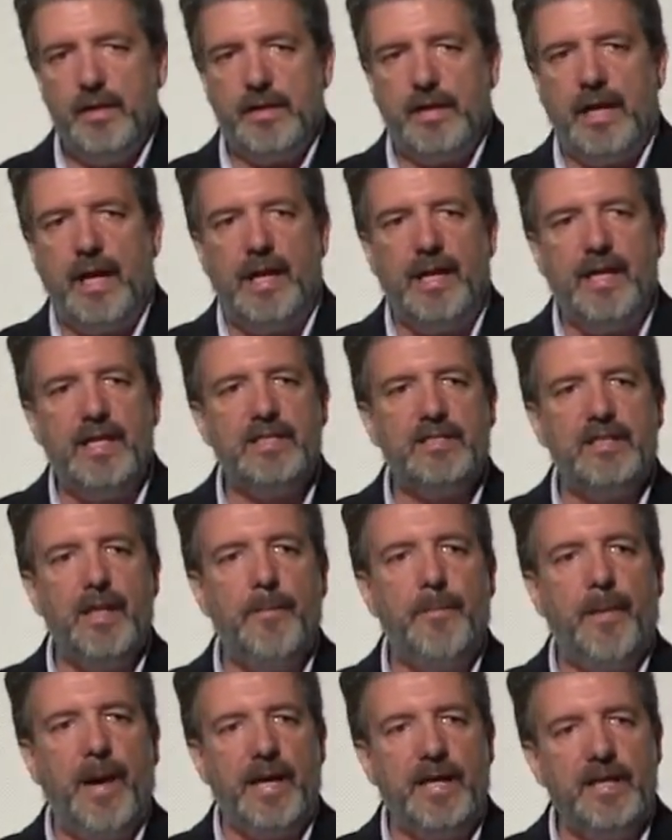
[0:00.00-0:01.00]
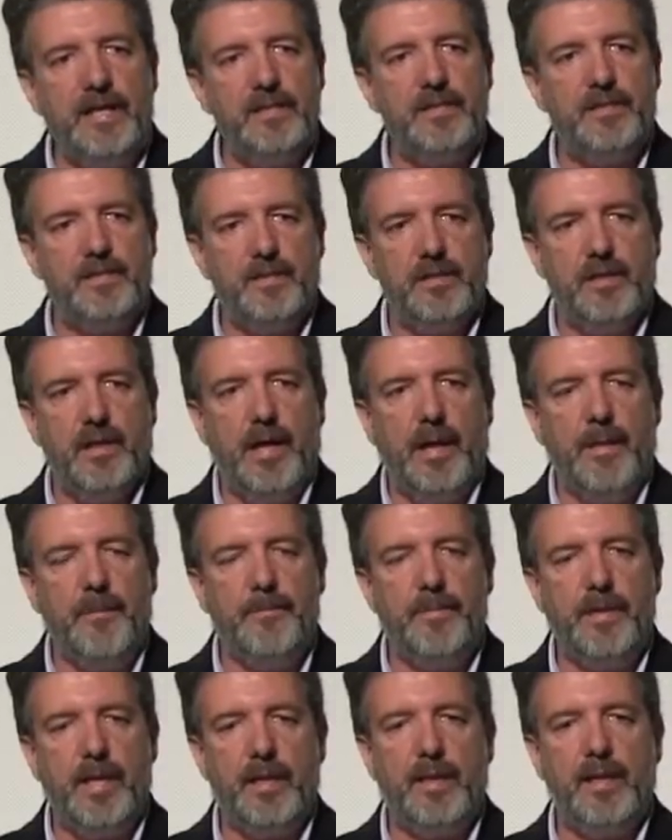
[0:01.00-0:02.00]
que en este país
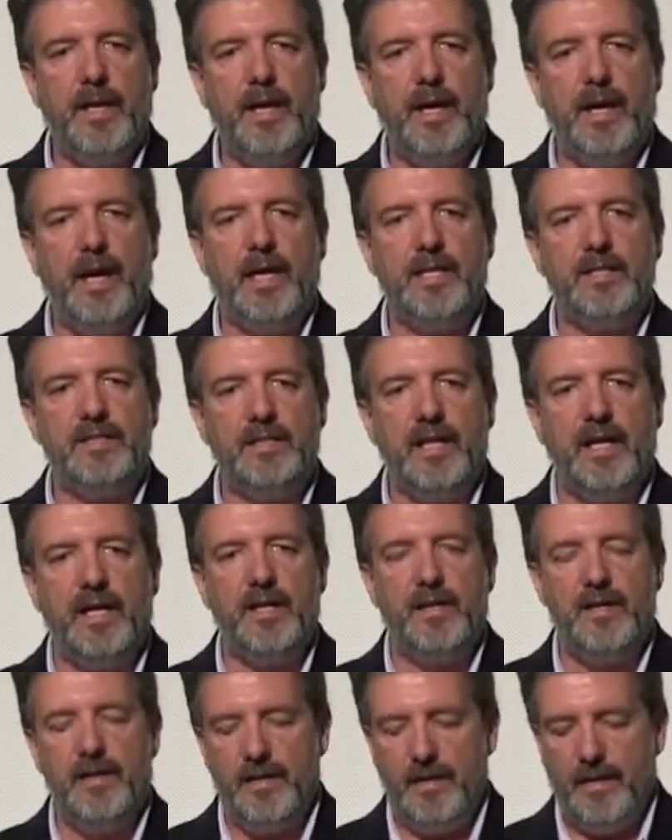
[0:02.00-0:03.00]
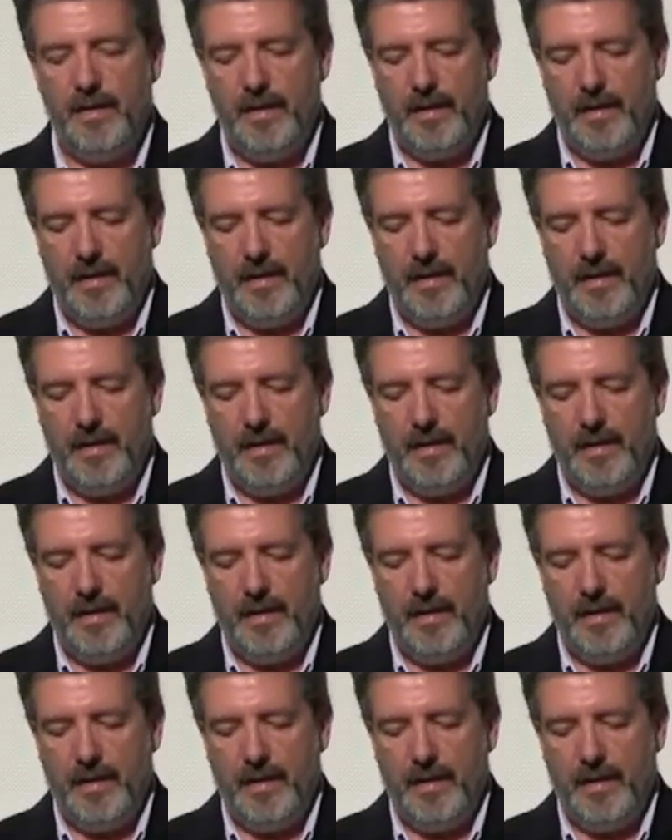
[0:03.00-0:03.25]
empieza a estar